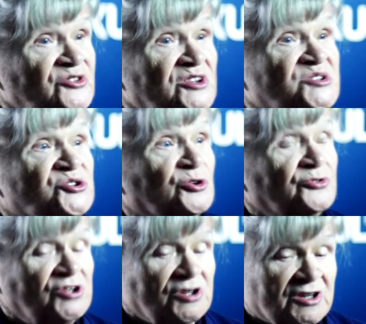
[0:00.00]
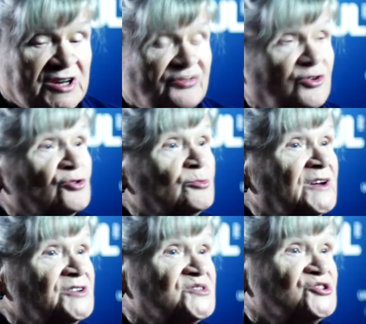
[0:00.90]
jednej strony
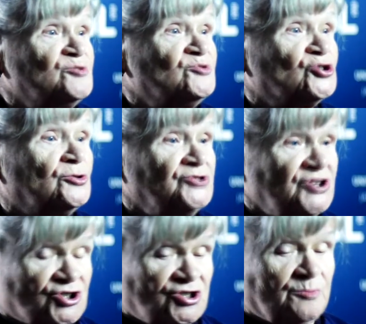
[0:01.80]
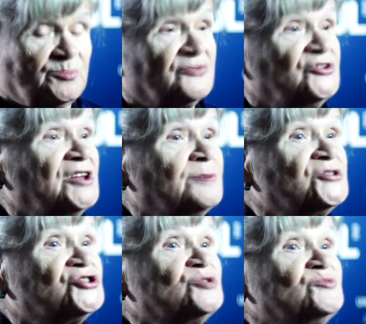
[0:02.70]
reforma jest czymś koniecznym,
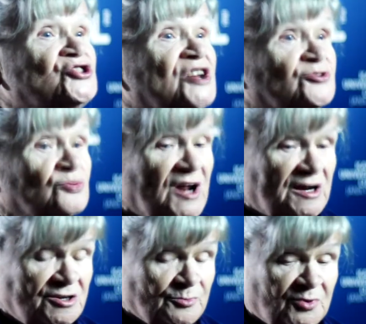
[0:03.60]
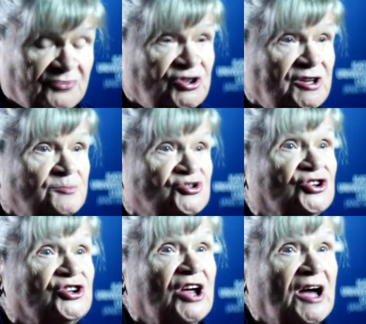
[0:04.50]
powinna być czymś naturalnym, powinna
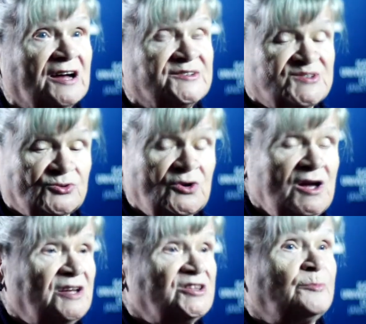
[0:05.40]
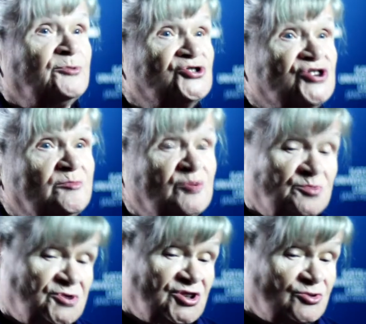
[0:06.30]
być reakcją na
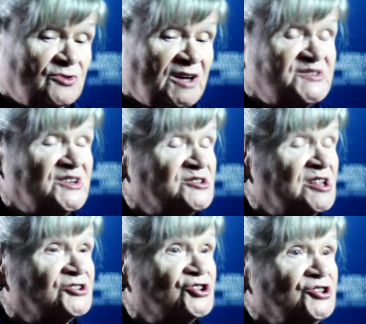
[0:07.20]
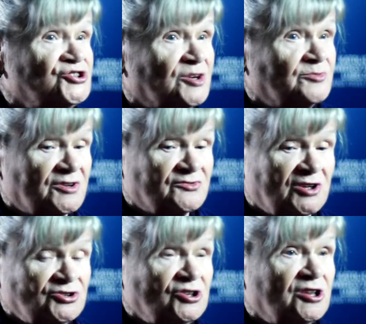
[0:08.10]
potrzeby, przecież edukacja jest dla życia,
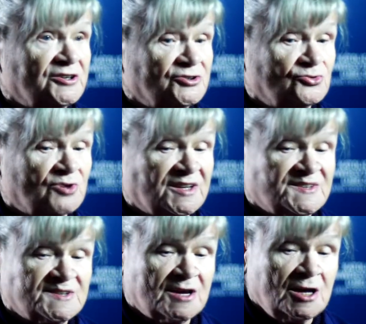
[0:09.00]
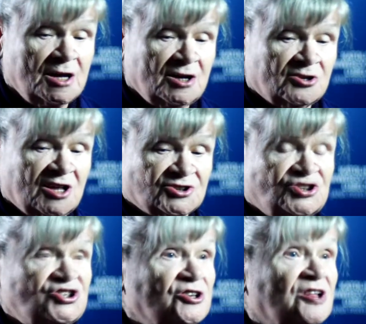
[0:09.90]
prawda, nie dla edukacji.
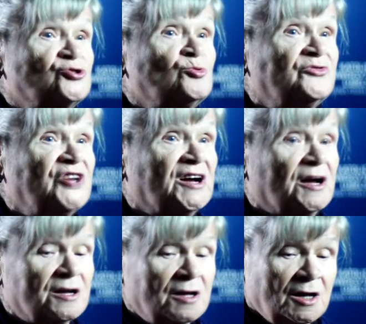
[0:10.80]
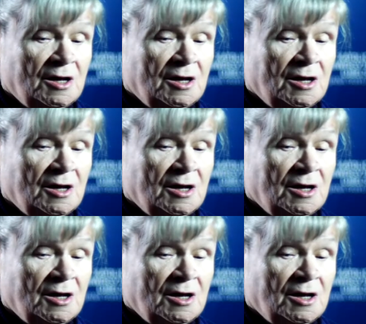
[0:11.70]
Dla życia, dla człowieka.